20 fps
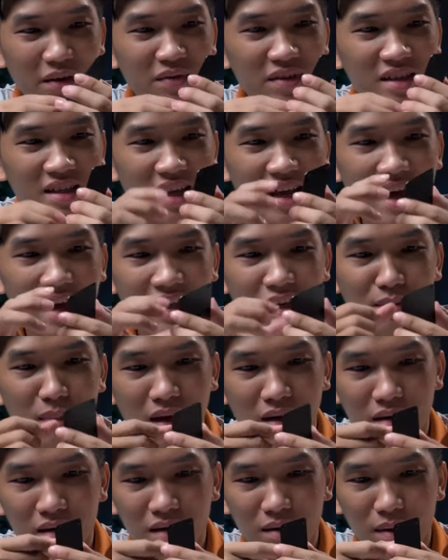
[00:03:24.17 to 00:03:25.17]
thẻ visa nhưng
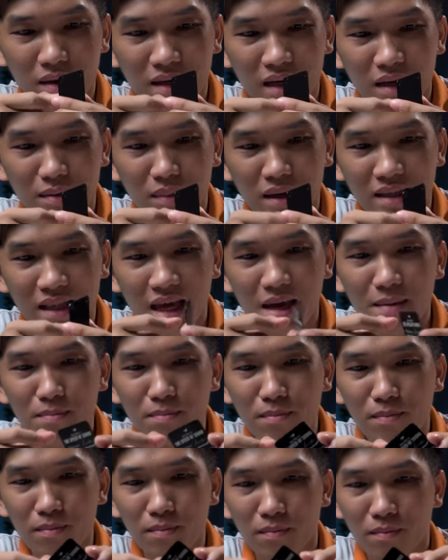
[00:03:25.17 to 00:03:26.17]
mà đặc biệt là bằng thép
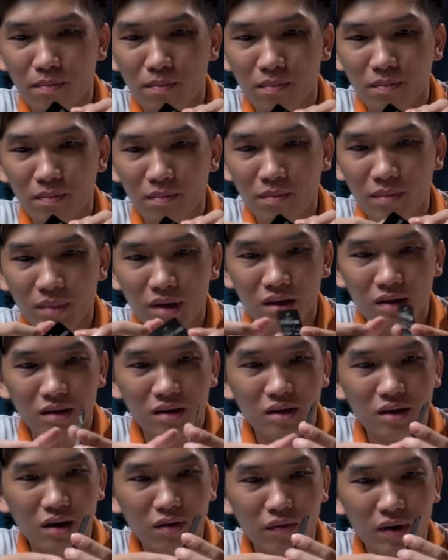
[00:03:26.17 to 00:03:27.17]

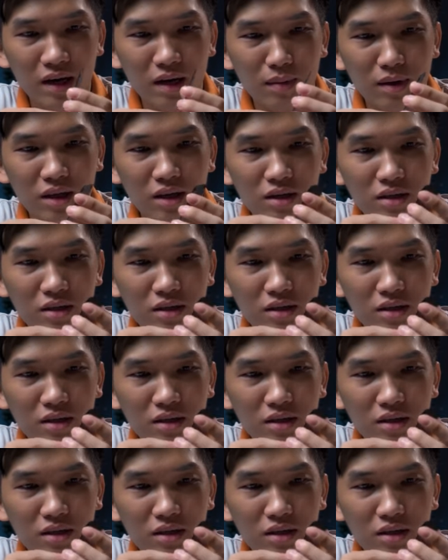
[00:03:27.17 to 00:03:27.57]
chứ không phải là bằng